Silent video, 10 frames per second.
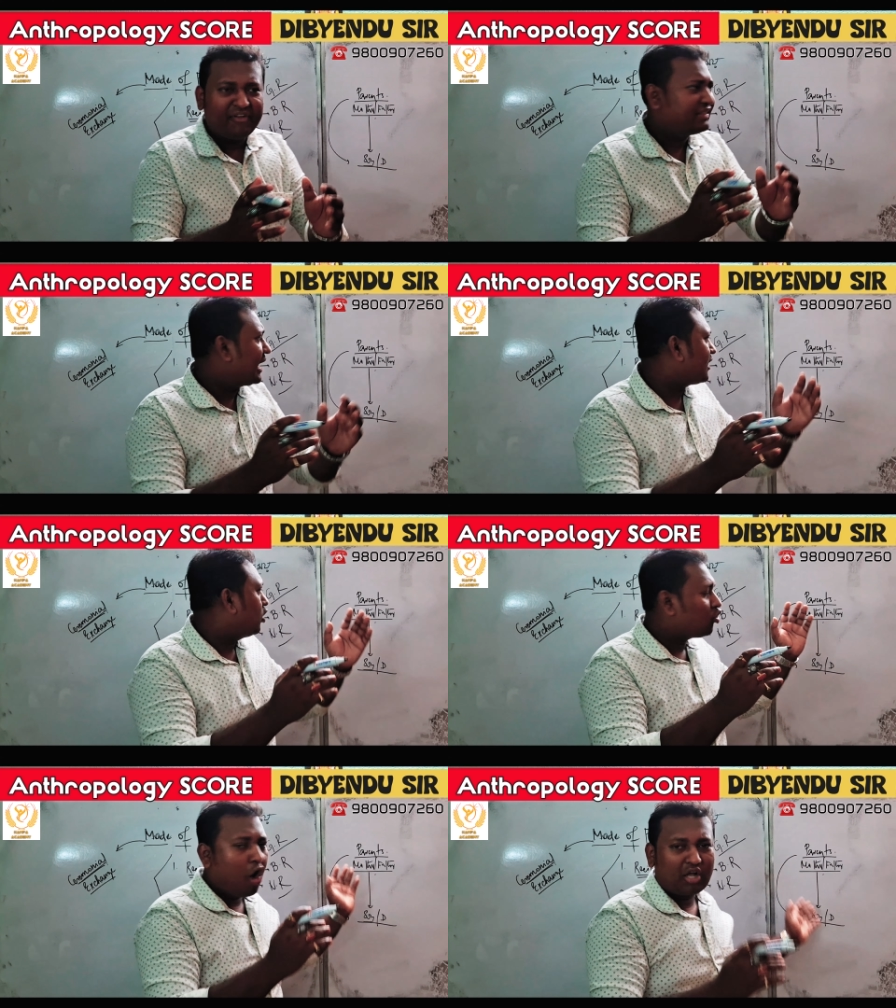এভরি তার
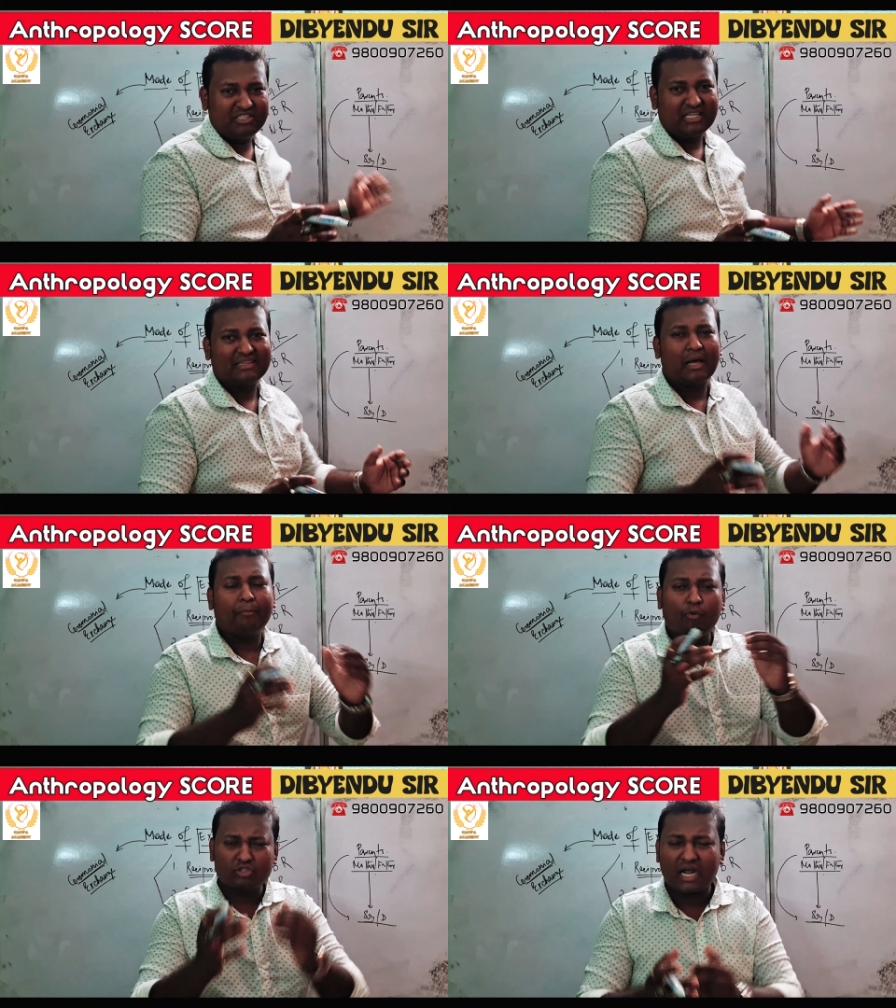খরচা তার
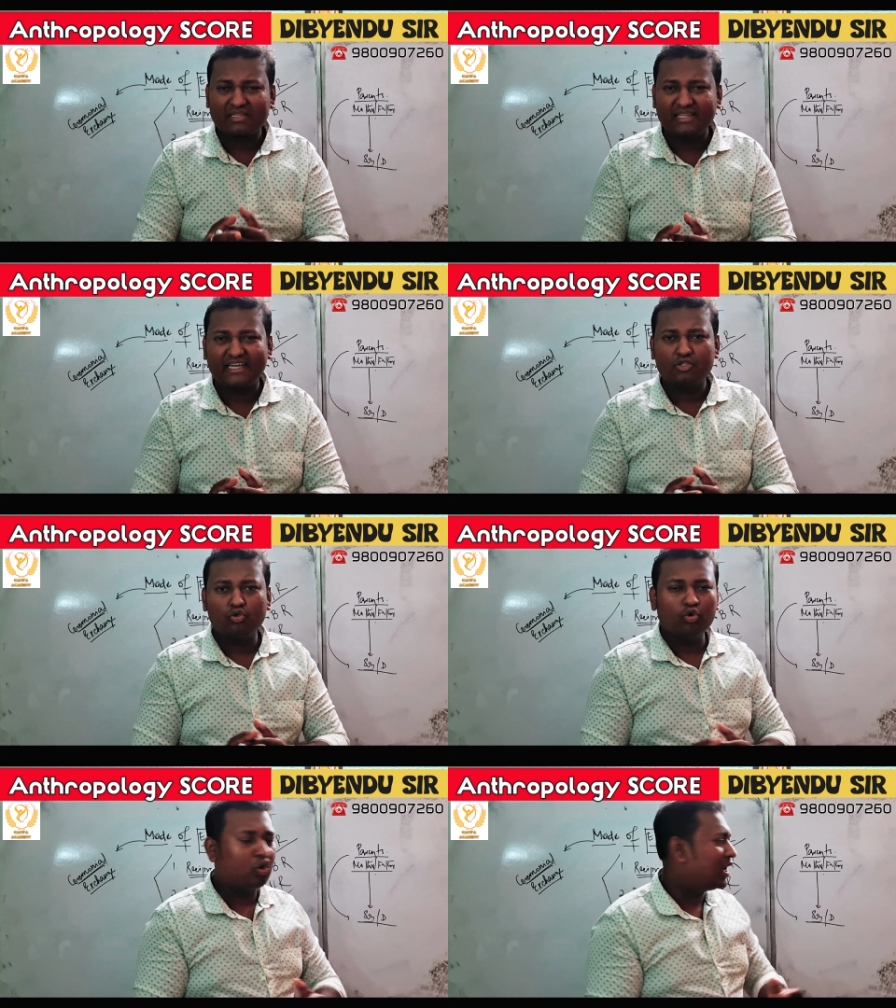পোশাক থেকে
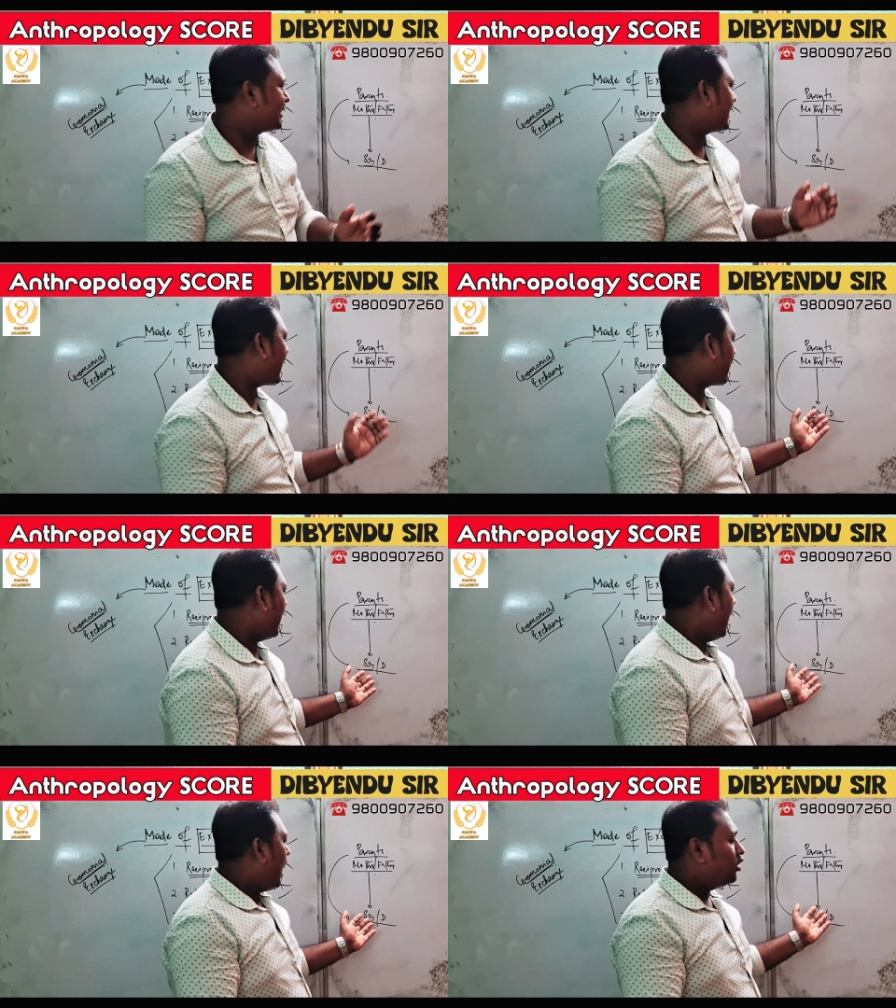শুরু করে তার
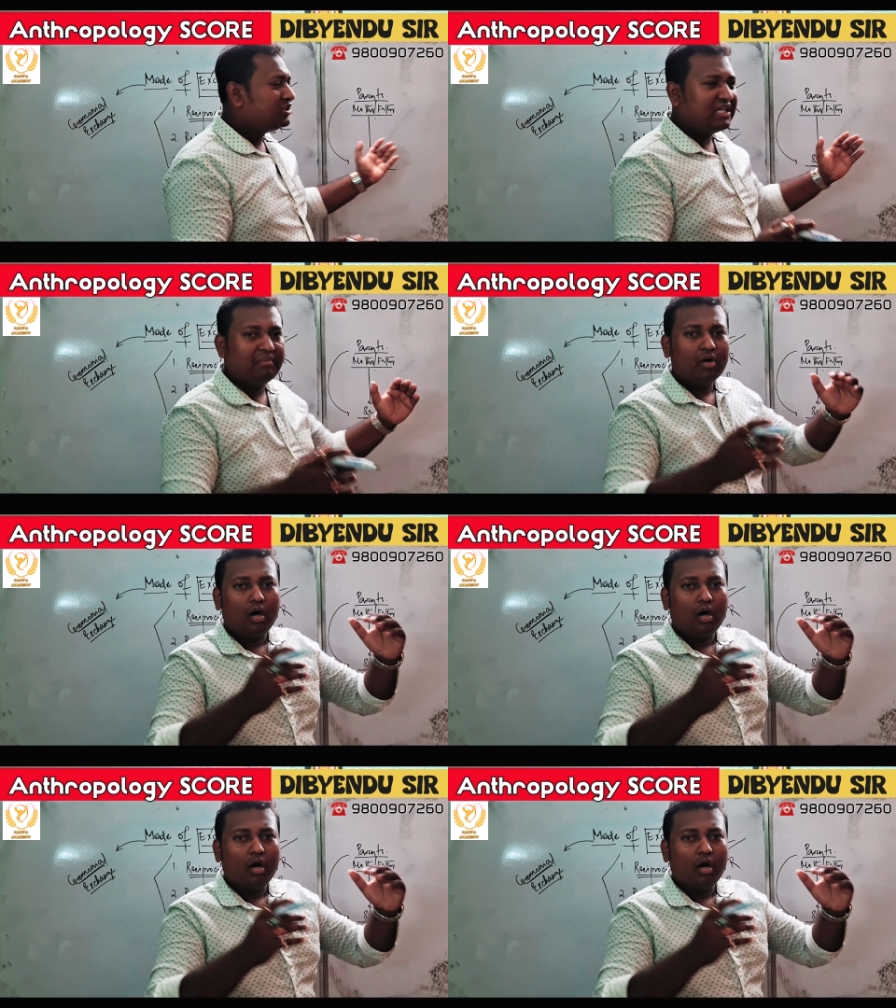হচ্ছে